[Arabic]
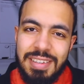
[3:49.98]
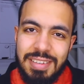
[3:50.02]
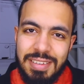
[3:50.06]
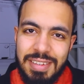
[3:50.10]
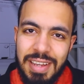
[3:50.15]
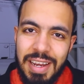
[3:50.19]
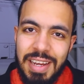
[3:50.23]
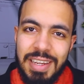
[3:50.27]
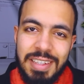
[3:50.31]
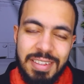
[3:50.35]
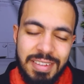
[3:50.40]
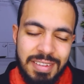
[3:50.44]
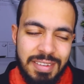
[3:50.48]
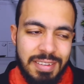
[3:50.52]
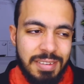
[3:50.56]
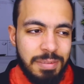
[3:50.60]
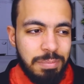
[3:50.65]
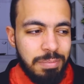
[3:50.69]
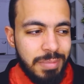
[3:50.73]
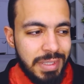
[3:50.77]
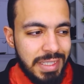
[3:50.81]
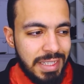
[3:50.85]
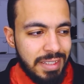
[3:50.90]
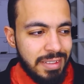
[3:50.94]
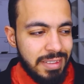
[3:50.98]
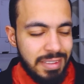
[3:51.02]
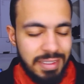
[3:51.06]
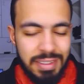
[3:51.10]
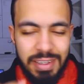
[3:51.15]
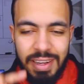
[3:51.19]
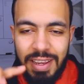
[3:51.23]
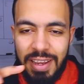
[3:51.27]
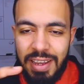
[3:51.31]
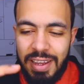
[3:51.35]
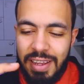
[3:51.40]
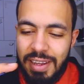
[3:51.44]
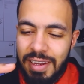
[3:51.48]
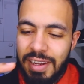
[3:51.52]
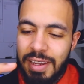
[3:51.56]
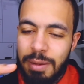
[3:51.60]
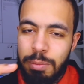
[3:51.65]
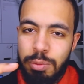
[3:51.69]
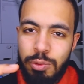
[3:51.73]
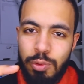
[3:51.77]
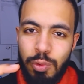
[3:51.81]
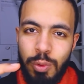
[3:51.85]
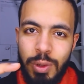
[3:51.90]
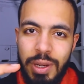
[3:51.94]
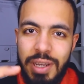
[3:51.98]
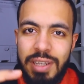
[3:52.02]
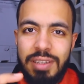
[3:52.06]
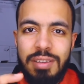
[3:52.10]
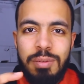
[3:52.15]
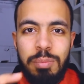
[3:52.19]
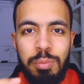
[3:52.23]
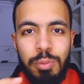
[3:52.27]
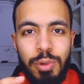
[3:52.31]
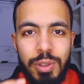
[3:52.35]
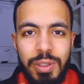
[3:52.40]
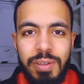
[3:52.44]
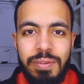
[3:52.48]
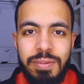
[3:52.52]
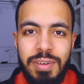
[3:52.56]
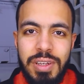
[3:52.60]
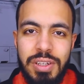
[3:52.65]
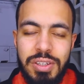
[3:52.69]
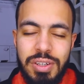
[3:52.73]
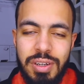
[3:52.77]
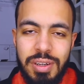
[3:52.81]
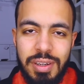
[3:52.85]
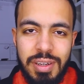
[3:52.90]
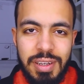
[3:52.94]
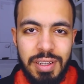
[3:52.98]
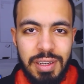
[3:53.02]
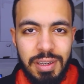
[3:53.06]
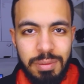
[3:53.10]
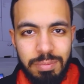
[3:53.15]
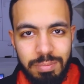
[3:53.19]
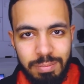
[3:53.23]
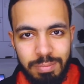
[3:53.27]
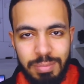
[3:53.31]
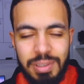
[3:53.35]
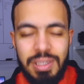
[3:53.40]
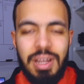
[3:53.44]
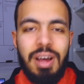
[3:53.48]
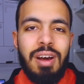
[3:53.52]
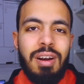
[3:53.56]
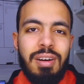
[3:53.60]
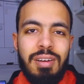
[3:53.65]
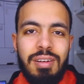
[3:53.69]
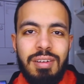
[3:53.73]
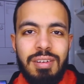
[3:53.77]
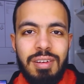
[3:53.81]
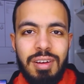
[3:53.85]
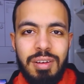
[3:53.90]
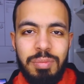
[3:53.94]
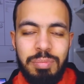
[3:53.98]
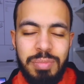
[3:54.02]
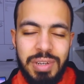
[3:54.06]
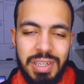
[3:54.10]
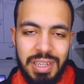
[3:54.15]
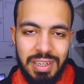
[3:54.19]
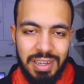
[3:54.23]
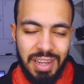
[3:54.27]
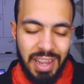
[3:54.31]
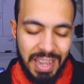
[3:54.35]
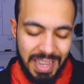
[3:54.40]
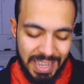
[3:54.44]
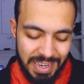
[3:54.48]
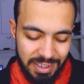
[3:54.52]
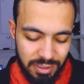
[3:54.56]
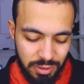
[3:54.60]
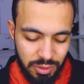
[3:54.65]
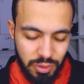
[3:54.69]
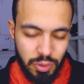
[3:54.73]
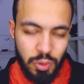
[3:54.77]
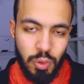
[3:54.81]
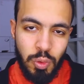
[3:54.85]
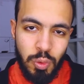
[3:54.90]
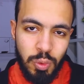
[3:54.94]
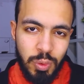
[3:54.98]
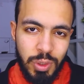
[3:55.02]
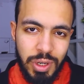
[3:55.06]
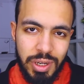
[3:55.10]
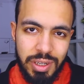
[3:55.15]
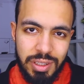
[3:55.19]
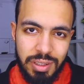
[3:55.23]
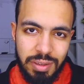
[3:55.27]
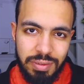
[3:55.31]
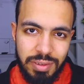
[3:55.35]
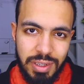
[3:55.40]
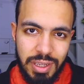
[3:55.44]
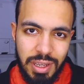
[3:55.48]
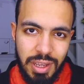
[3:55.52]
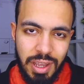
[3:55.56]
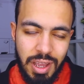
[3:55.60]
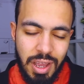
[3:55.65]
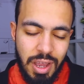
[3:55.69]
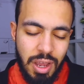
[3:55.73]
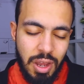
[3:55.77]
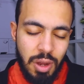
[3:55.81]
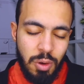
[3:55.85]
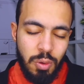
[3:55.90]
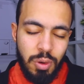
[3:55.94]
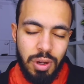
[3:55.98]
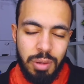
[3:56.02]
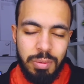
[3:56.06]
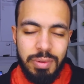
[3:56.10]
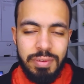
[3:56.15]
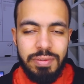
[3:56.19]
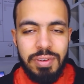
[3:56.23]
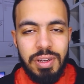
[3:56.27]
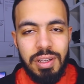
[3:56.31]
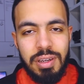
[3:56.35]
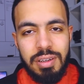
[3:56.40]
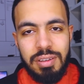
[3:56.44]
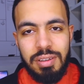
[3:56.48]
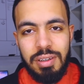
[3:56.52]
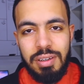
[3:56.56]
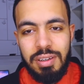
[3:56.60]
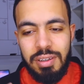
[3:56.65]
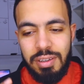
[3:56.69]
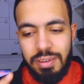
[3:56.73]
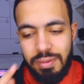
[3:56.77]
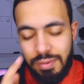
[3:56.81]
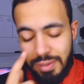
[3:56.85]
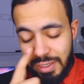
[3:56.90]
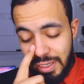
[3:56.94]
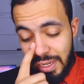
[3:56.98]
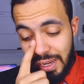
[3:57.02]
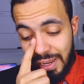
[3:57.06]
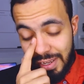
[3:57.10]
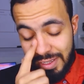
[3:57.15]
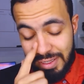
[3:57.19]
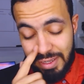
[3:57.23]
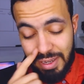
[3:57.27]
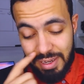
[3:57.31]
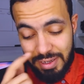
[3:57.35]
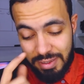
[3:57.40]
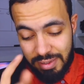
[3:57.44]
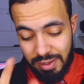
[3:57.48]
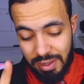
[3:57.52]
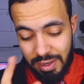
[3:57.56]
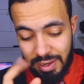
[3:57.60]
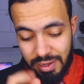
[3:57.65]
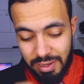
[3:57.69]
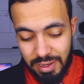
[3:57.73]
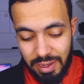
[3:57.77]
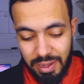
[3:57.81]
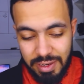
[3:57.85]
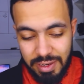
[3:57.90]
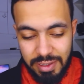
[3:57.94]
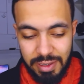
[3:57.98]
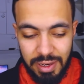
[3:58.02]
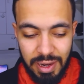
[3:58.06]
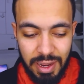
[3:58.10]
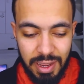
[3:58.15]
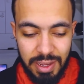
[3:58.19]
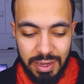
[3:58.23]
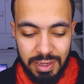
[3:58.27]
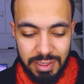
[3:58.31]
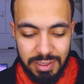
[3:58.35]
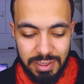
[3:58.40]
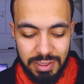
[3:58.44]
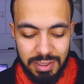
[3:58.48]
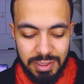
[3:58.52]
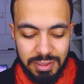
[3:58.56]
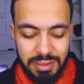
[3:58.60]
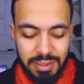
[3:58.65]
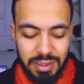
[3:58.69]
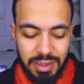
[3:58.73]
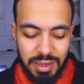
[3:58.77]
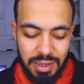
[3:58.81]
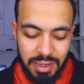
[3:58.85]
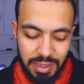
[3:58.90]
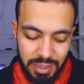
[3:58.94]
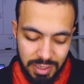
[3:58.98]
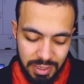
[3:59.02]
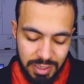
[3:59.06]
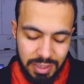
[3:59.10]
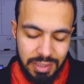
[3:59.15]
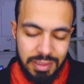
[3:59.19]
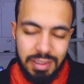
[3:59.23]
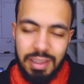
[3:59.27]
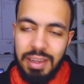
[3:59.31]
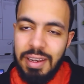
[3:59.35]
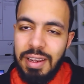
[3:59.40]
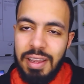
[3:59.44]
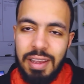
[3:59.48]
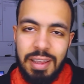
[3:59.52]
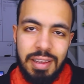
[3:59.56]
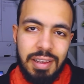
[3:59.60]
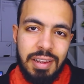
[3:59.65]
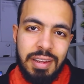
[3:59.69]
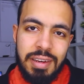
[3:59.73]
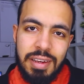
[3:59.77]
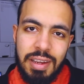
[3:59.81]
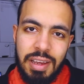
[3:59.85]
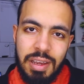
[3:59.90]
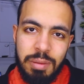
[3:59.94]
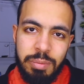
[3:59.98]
ساعات بتحس انها كبسولات موتيفيشن كده بتحركك من حاله السكون اللي انت فيها وكمان فكره ان في حد هيسالك عن الحاجه ديت ده اللي خلاني